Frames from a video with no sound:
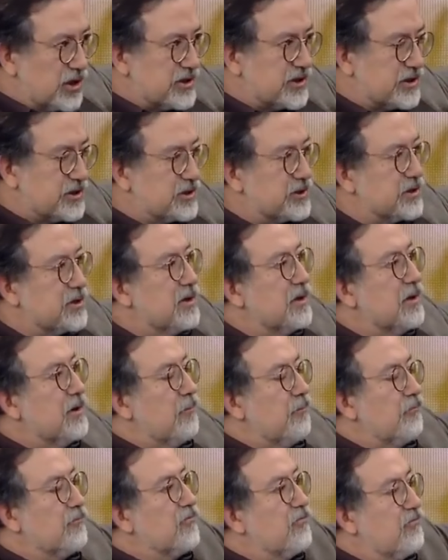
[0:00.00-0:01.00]
asır
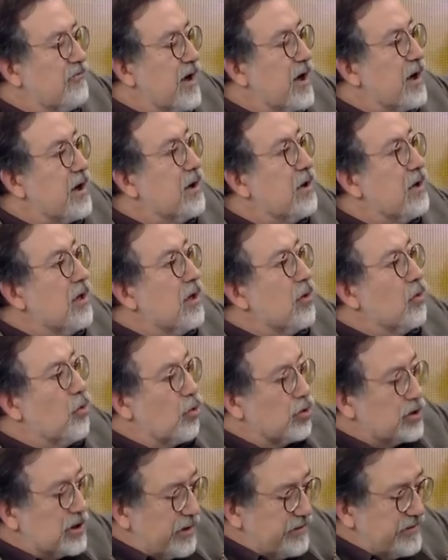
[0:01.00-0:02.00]
ve
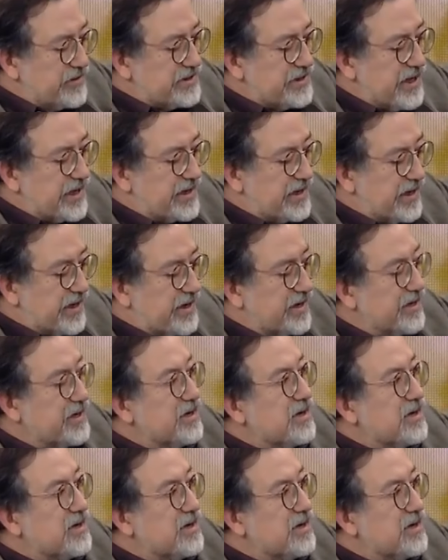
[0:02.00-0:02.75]
o devirdeki